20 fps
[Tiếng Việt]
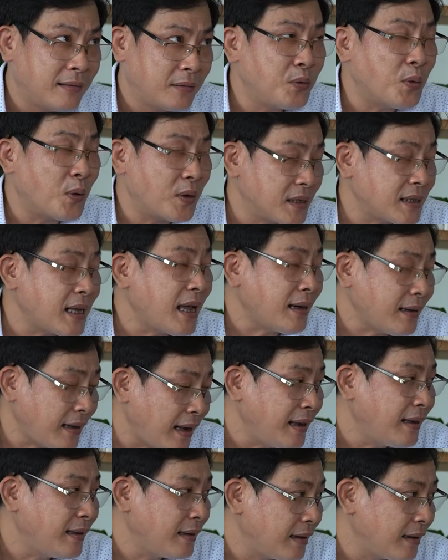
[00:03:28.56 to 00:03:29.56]
nhuận xác
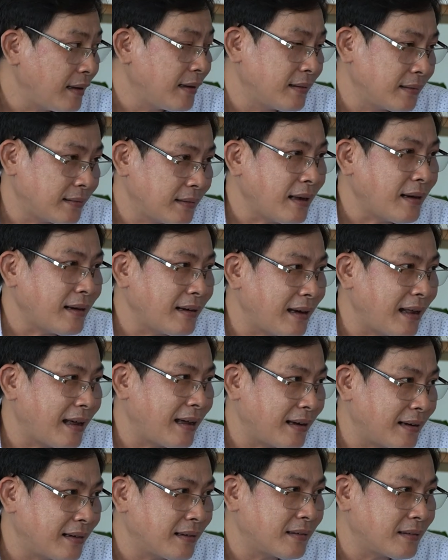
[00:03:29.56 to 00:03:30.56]
đây chắc
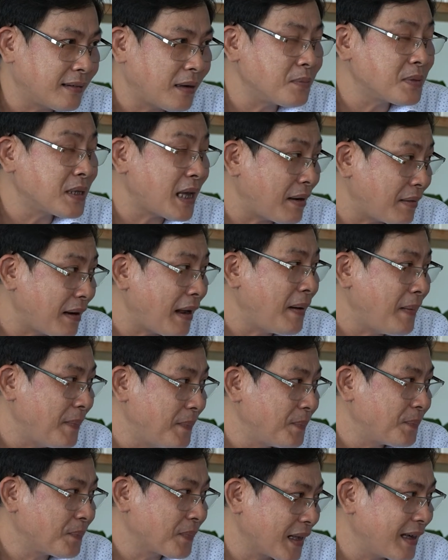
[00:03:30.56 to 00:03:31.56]
là không sao đâu à,
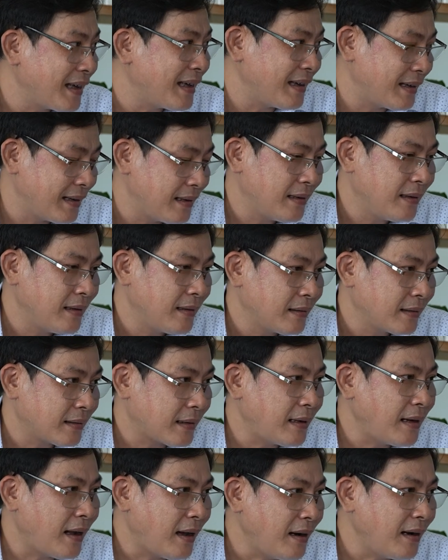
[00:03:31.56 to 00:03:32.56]
dạ.
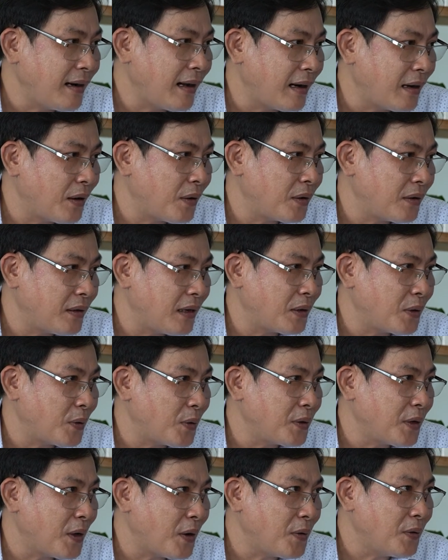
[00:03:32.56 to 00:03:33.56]
cái đó là lời, lời
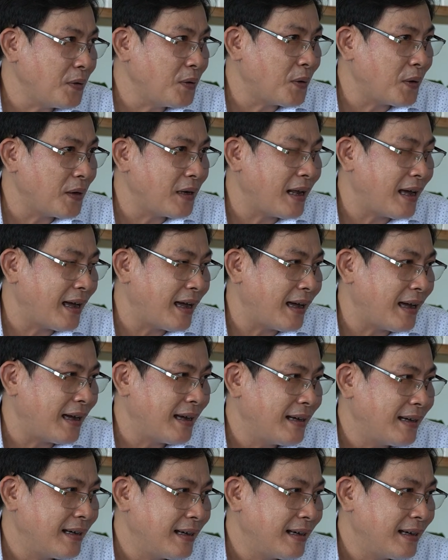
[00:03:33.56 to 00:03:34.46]
nói dối gọi là